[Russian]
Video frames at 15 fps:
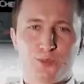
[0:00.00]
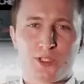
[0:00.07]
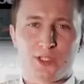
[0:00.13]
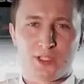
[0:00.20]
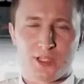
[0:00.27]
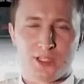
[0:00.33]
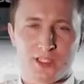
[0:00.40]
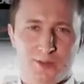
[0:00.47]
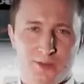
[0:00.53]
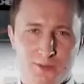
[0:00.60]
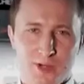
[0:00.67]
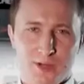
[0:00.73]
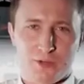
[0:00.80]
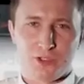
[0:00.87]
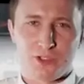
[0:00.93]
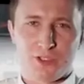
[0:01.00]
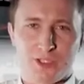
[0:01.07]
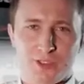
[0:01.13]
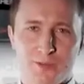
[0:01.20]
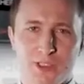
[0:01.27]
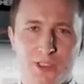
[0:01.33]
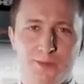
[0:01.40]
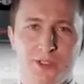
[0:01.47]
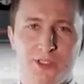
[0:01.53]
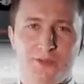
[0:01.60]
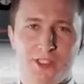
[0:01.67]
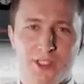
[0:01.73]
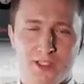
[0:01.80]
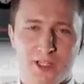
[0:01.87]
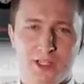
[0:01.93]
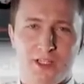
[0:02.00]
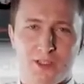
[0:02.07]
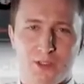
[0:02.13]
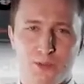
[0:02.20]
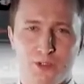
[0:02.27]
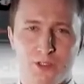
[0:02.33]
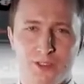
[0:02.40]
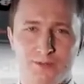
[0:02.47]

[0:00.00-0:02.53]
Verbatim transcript: прекрасными помощниками на профессиональной кухне.